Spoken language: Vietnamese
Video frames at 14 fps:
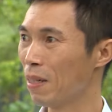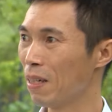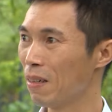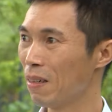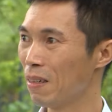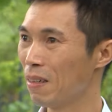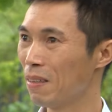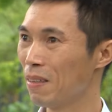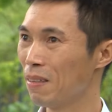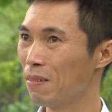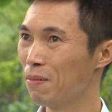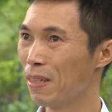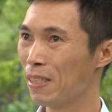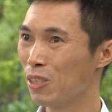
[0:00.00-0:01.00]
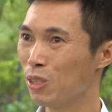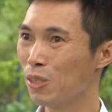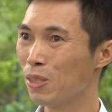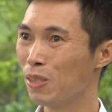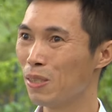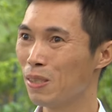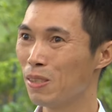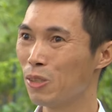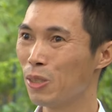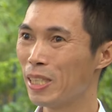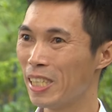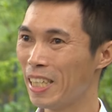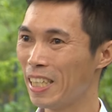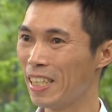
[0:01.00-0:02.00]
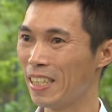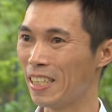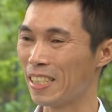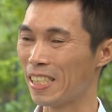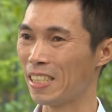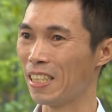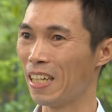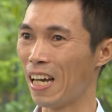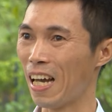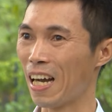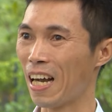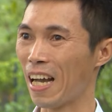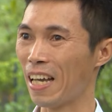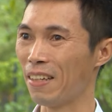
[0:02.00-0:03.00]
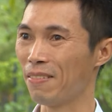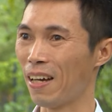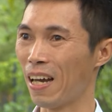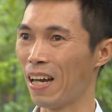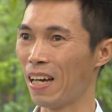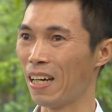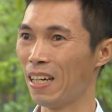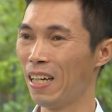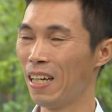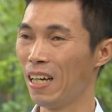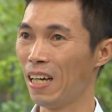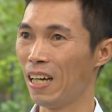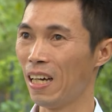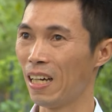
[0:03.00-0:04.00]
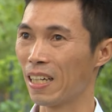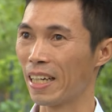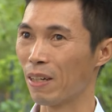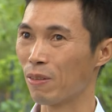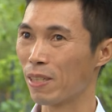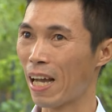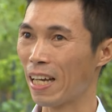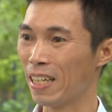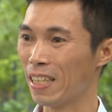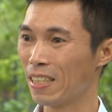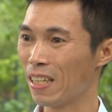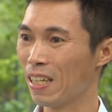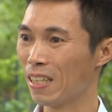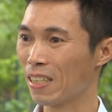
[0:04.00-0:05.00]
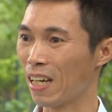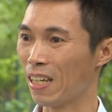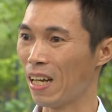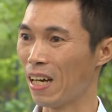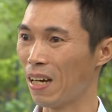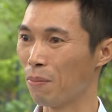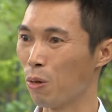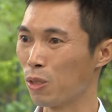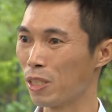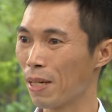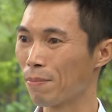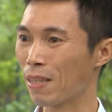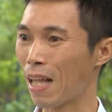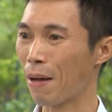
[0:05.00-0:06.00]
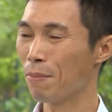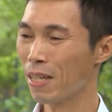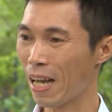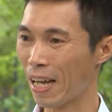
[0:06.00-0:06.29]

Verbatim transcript: ờ, vẫn duy trì ờ, hàng ngày và ờ, kéo dài đến tận 480